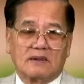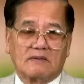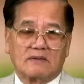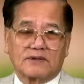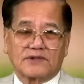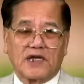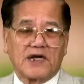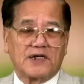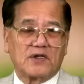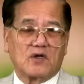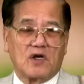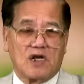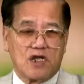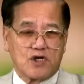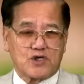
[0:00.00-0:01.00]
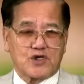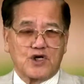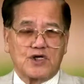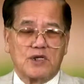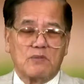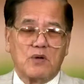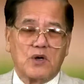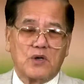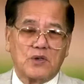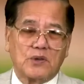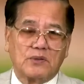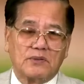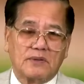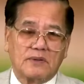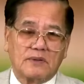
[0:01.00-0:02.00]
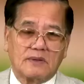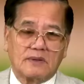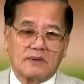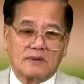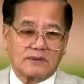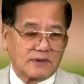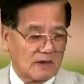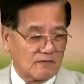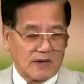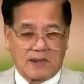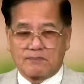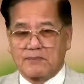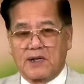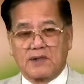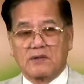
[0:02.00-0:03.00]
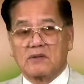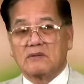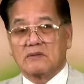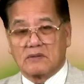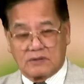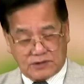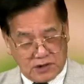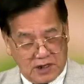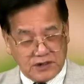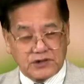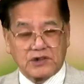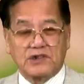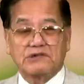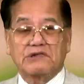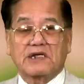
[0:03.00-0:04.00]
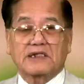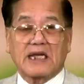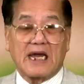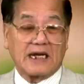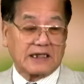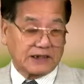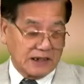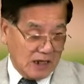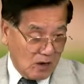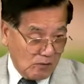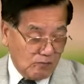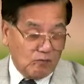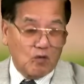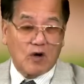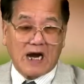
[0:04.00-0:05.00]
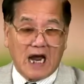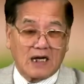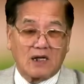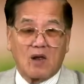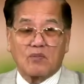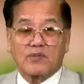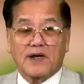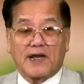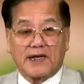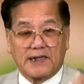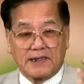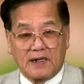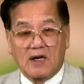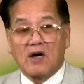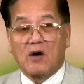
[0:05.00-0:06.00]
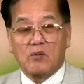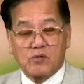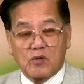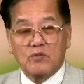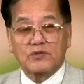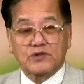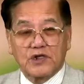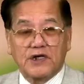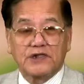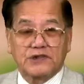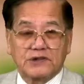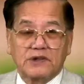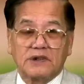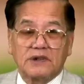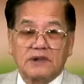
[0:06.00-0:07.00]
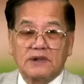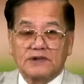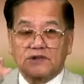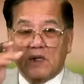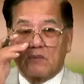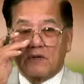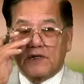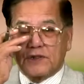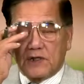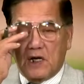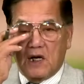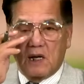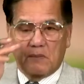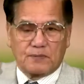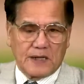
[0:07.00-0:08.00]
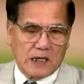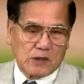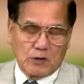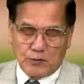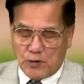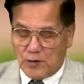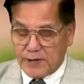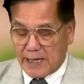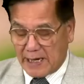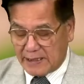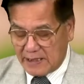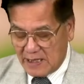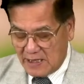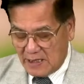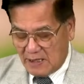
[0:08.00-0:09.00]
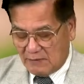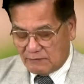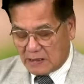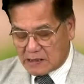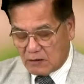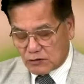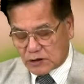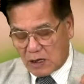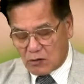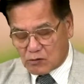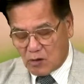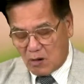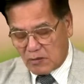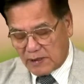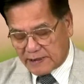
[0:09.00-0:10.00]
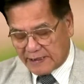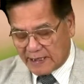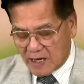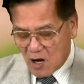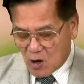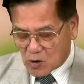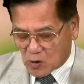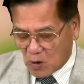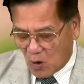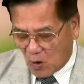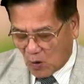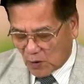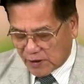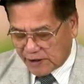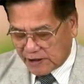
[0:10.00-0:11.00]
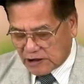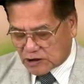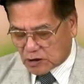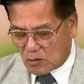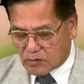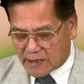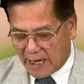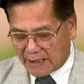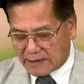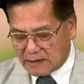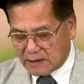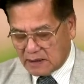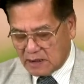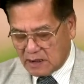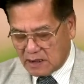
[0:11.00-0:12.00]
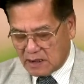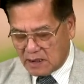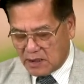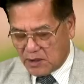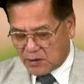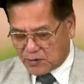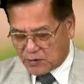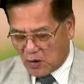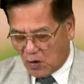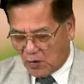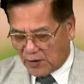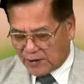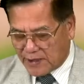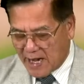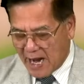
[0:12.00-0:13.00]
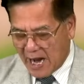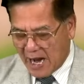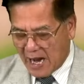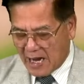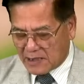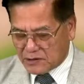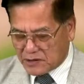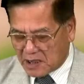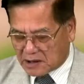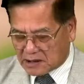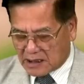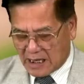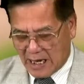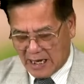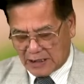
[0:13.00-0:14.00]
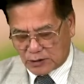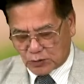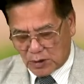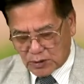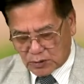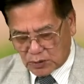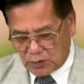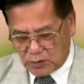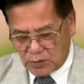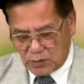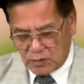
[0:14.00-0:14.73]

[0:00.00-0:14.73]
Tây nó gọi là jeu de mots. Tiếng Việt mình chơi chữ rất hay. Thì ông vua Càn Long này, ông cũng chơi chữ trong cái trường hợp ra câu đối này. Và câu sau của ông là gì? Cổ hy song khánh, nội đa nhất cả xuân thu.